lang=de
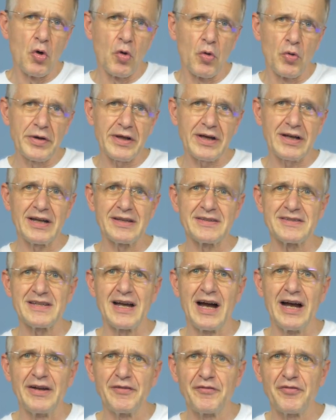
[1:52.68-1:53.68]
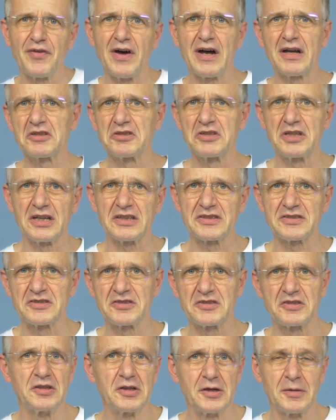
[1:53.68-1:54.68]
Oder ganz einfach,
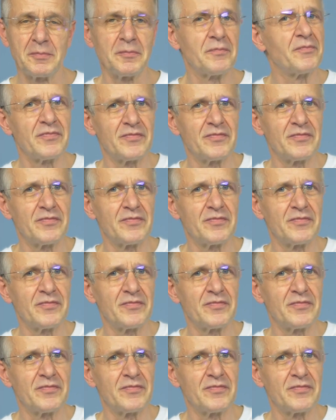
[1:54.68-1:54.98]
dass äh,